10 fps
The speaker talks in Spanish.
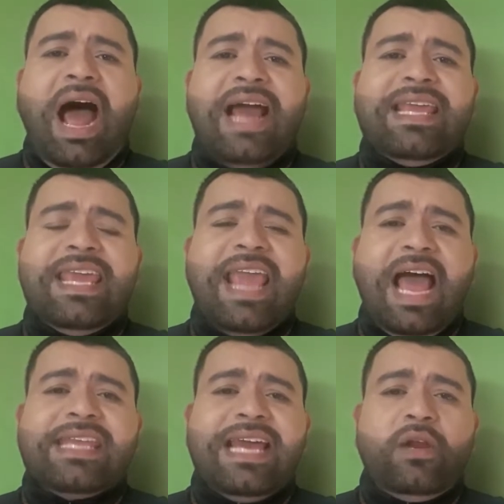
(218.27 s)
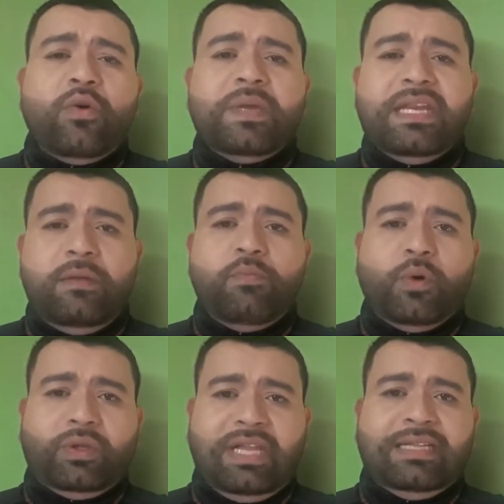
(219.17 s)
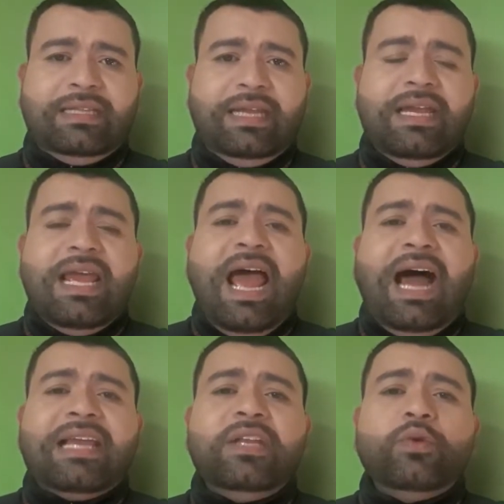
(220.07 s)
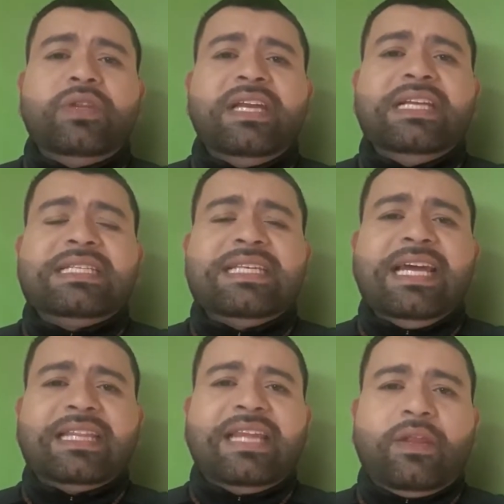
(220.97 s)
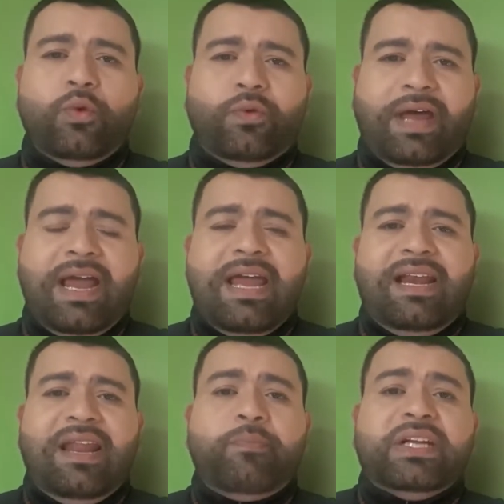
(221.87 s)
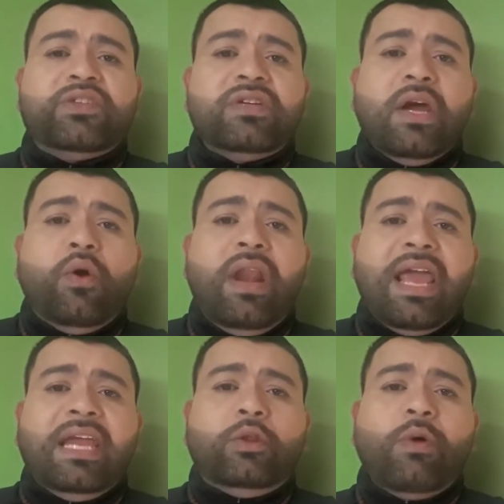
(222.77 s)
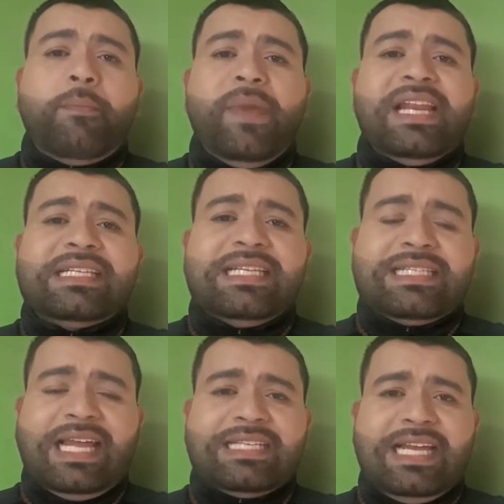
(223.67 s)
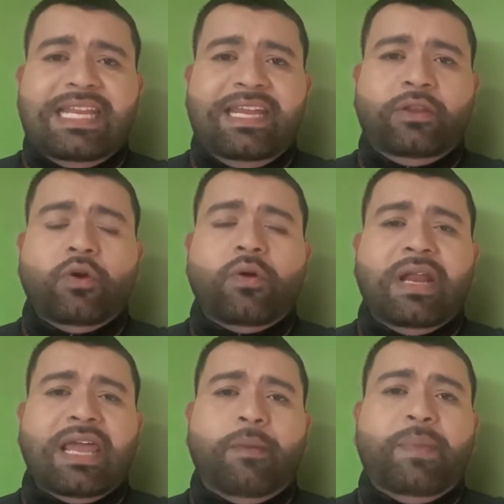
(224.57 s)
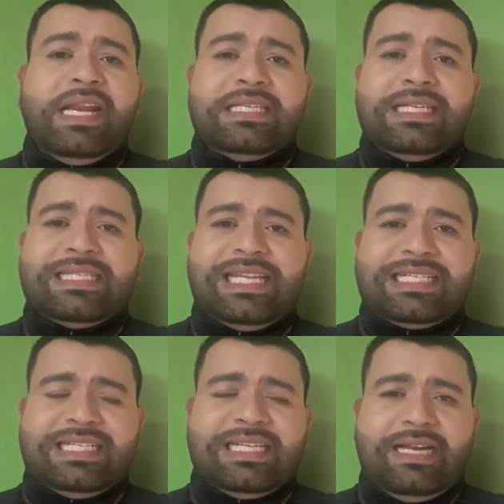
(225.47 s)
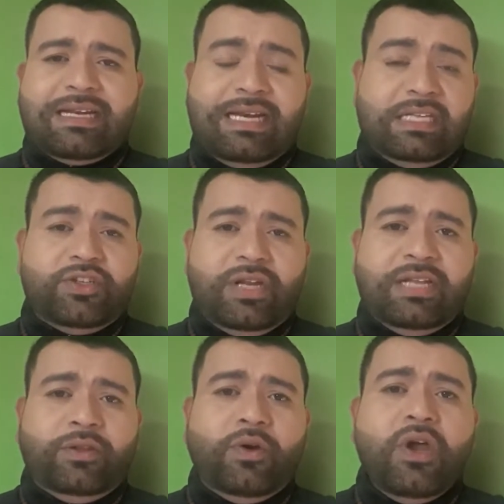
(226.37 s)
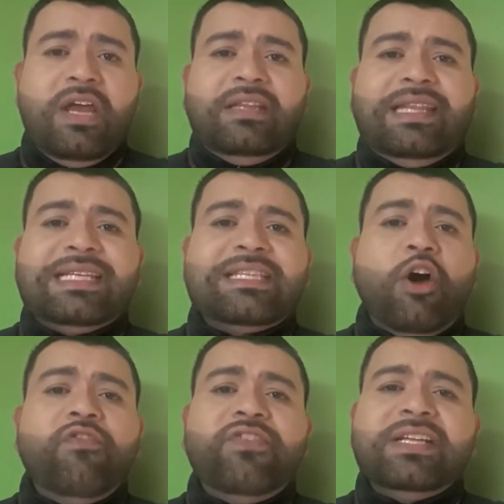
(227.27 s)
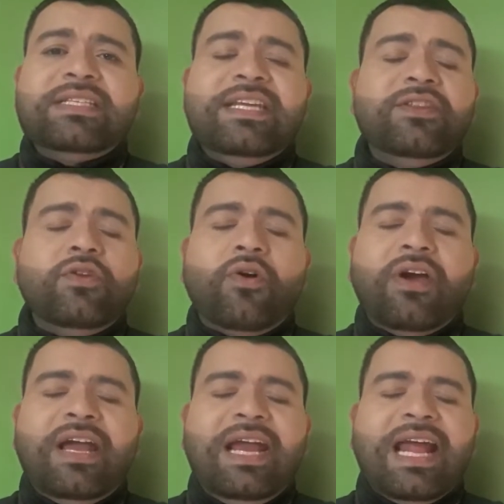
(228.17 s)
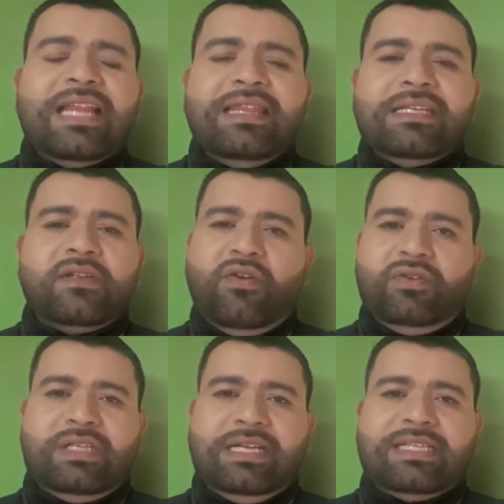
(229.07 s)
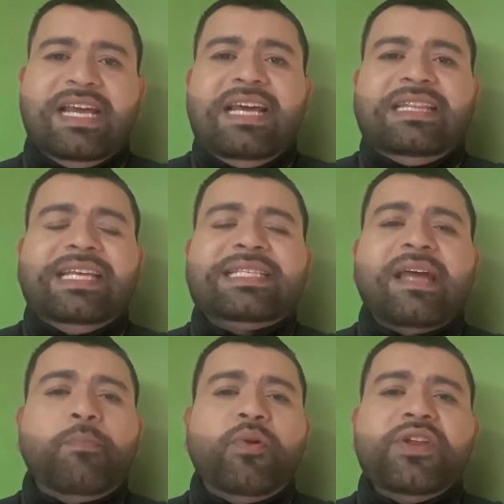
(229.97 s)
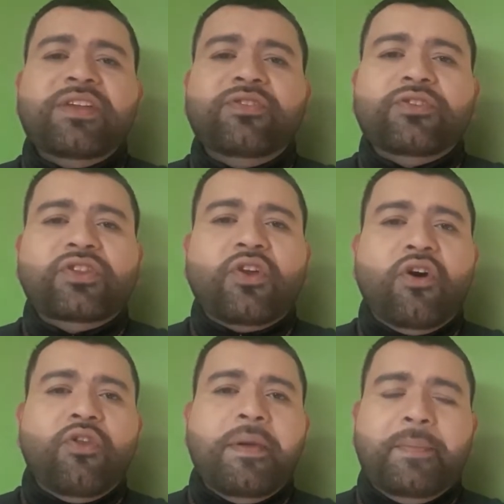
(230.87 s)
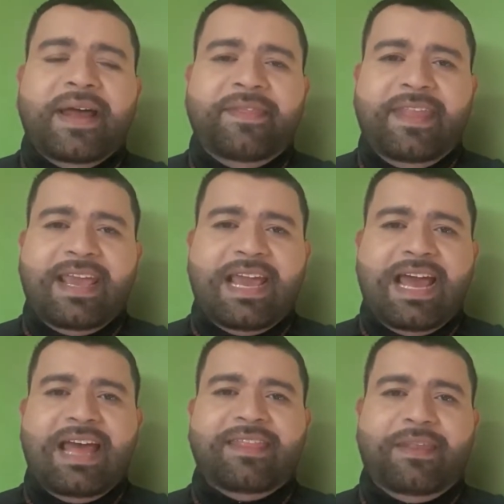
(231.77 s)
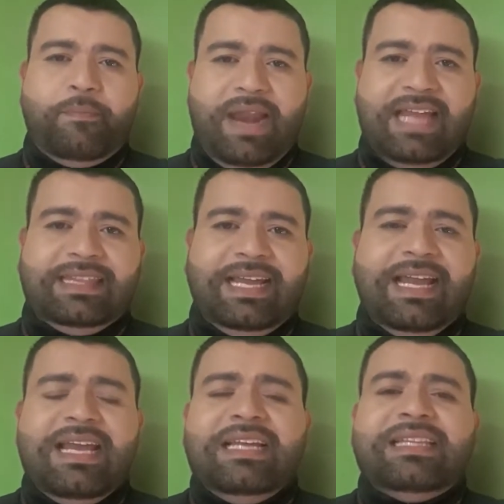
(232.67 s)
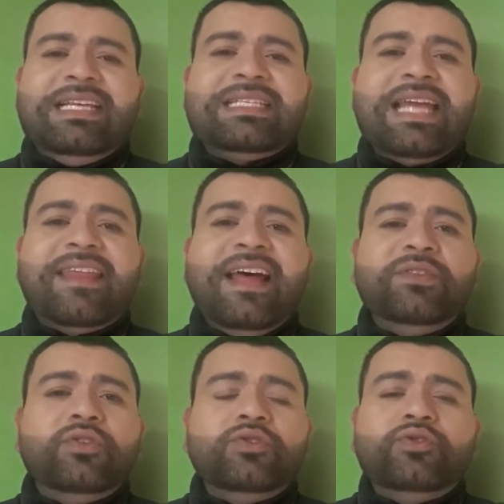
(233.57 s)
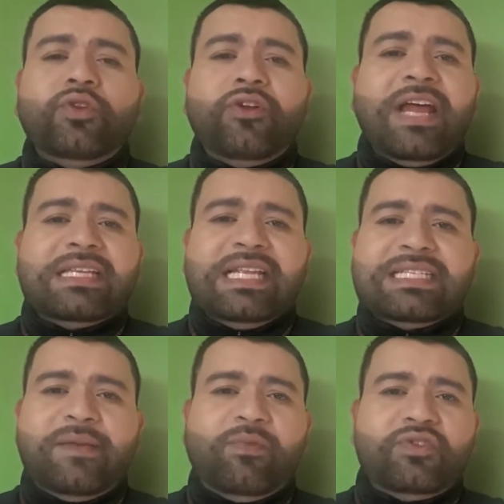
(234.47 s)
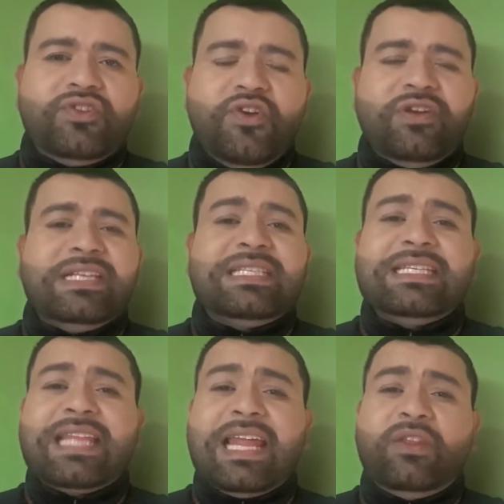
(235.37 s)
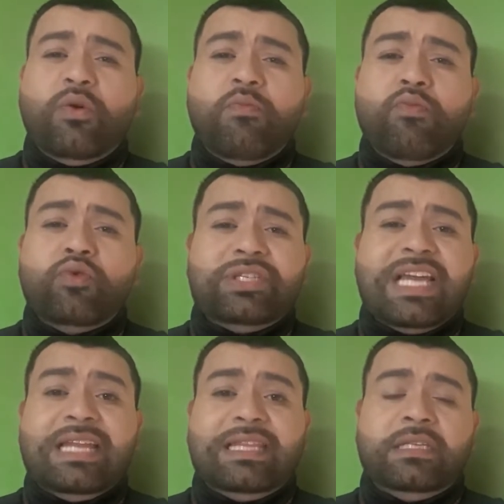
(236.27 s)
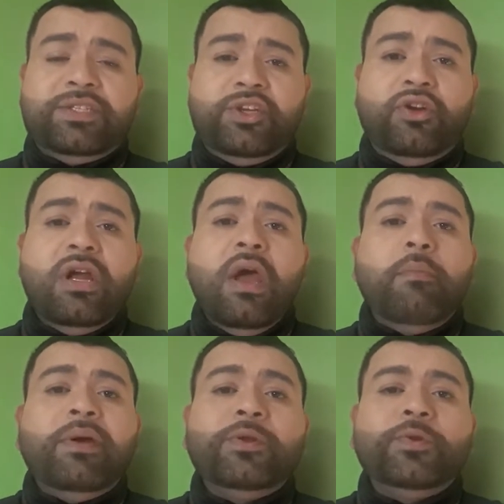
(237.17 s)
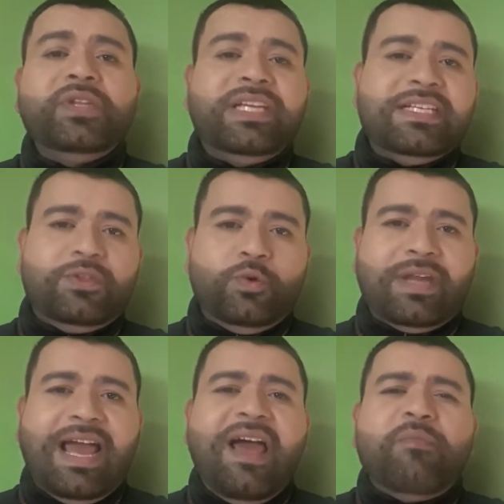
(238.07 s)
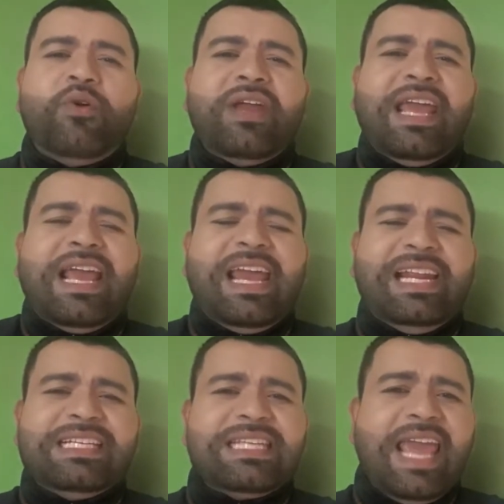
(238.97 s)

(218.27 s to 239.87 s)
aquí hay algo bien importante. Aquí tú tienes cierta duda. La persona con la que tú apenas estás saliendo, con la que apenas te estás relacionando, te está ofreciendo grandes cosas. Te está poniendo todo en bandeja de plata te está dando todas las emociones, te está dando mucha atención, pero tú tienes duda, porque crees